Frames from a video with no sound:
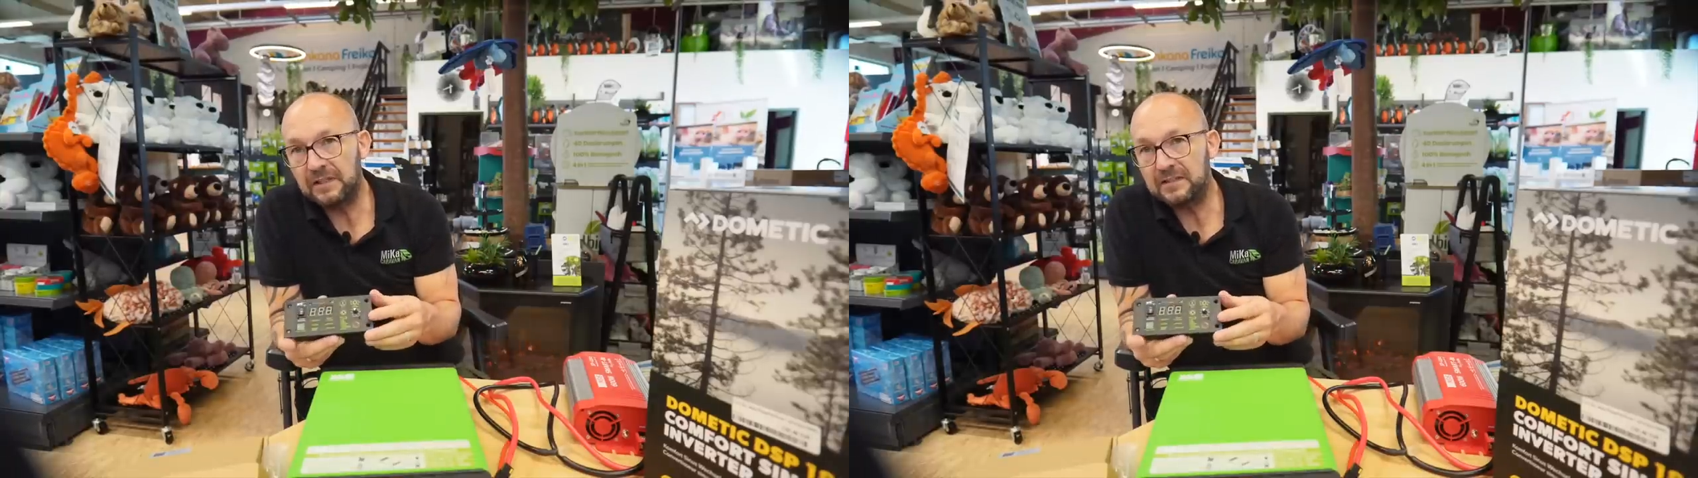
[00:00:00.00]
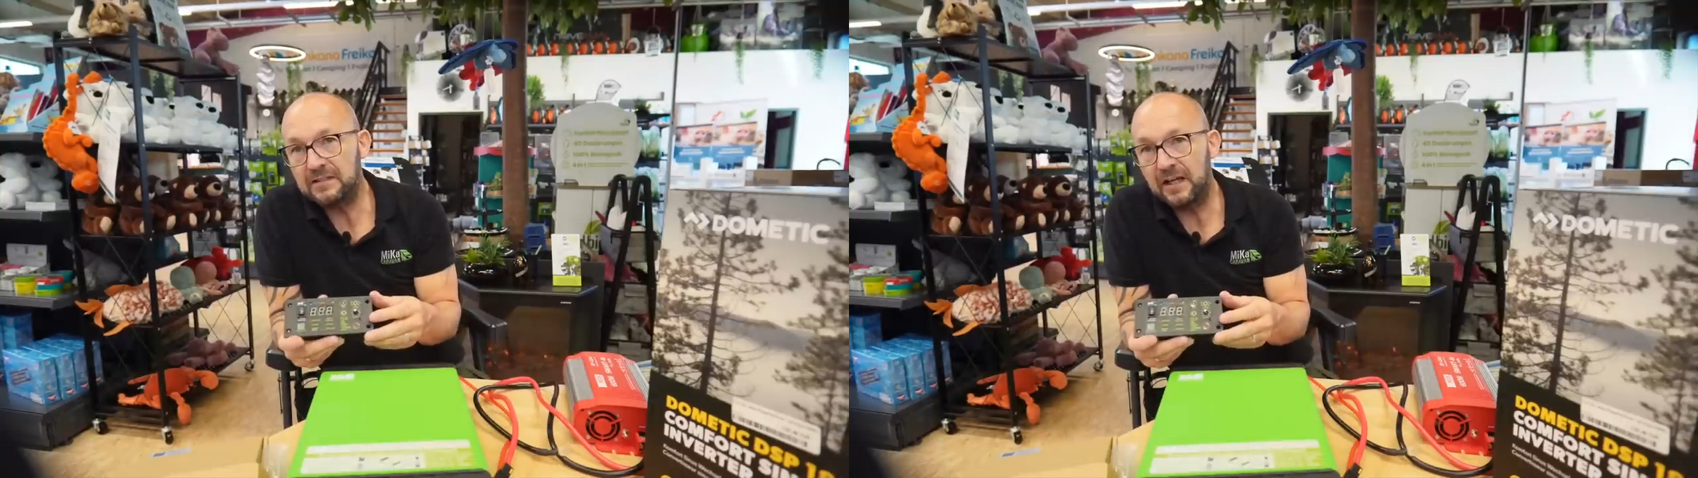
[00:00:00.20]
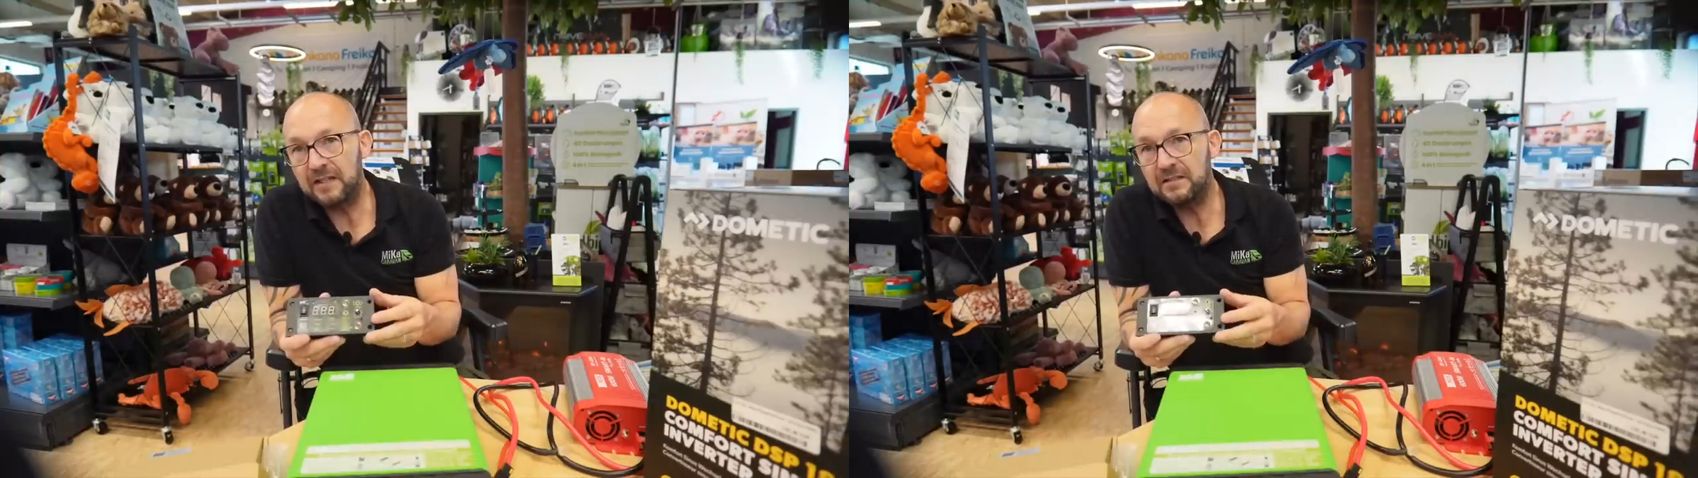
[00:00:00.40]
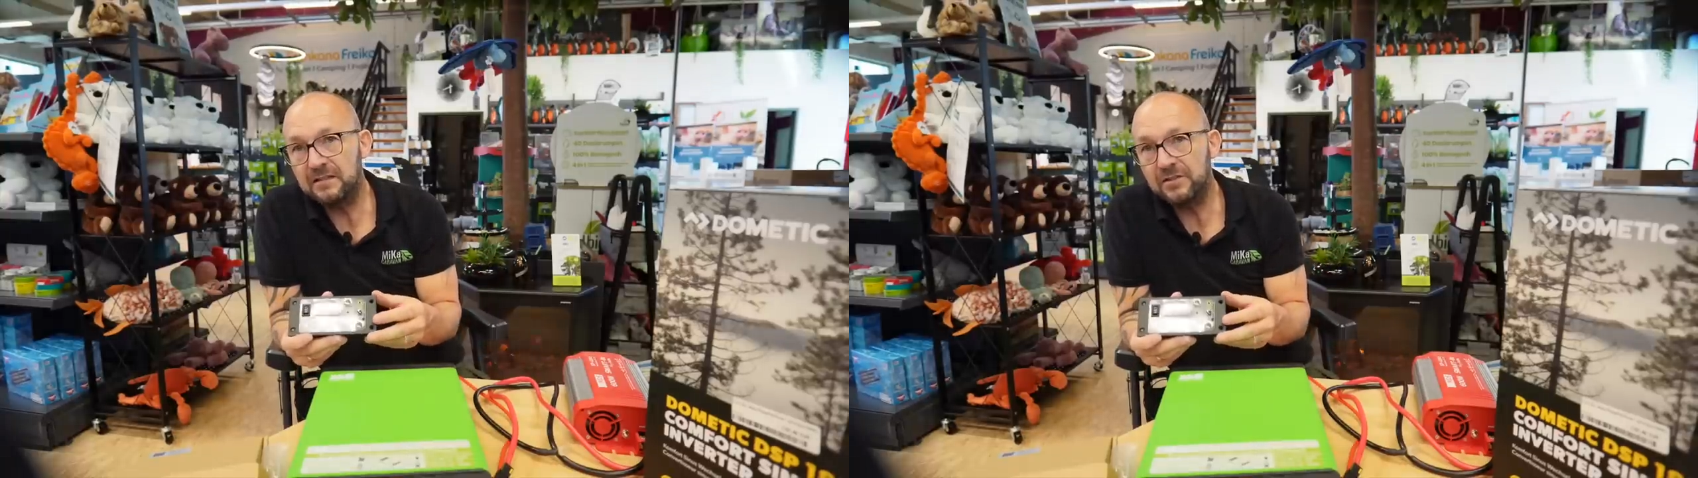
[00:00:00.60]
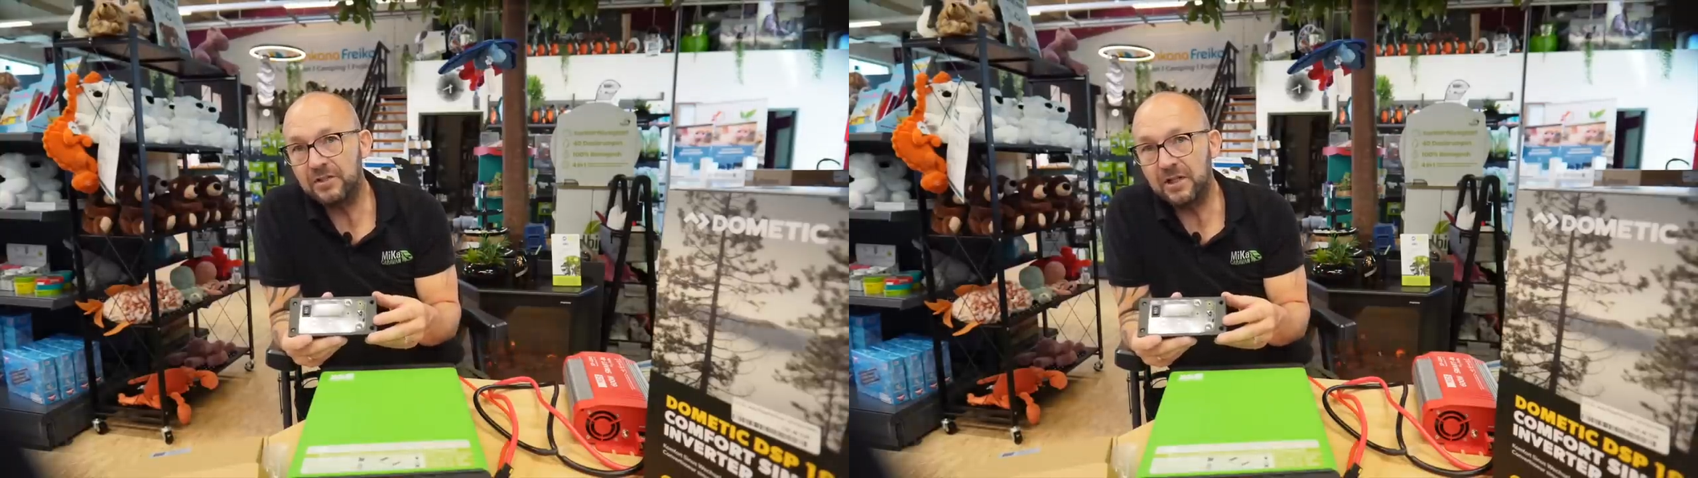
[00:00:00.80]
dass der
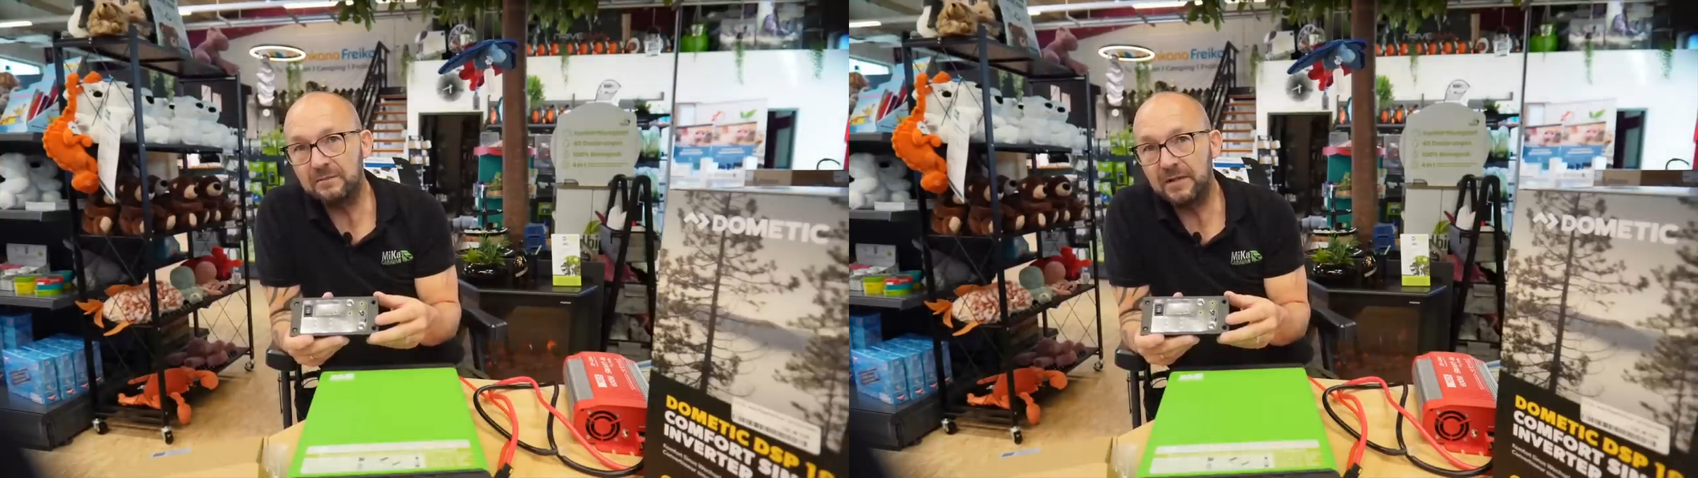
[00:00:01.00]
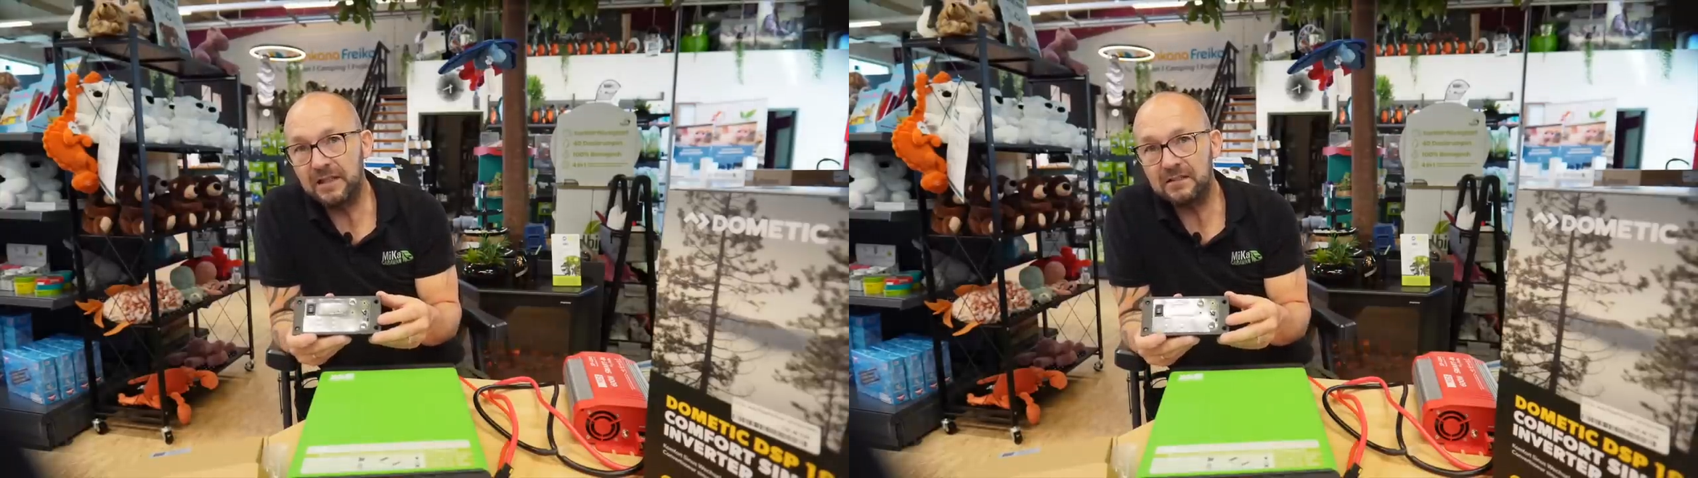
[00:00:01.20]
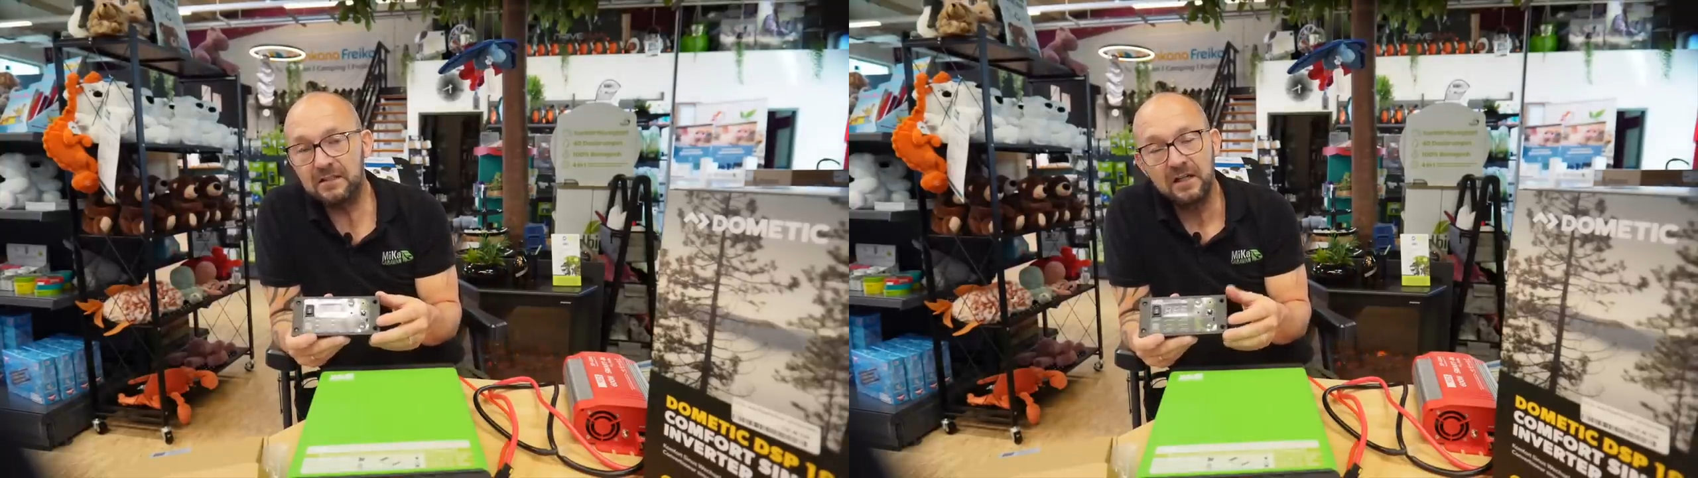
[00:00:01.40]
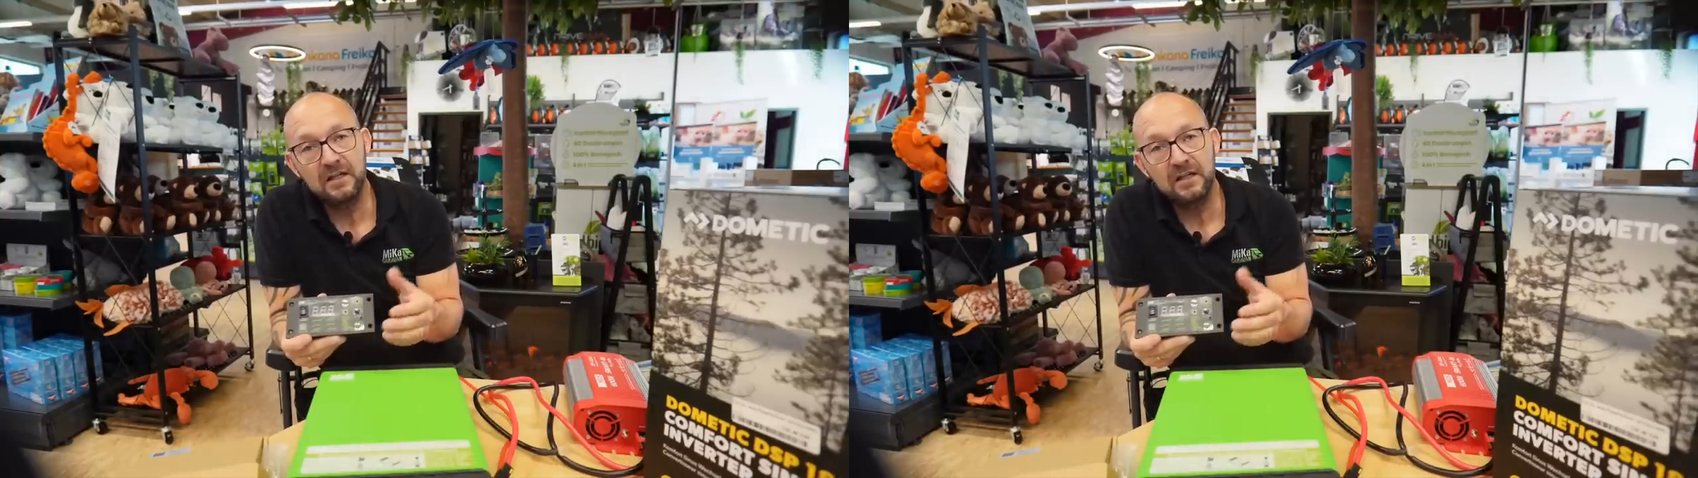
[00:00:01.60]
einzelne Stellplatz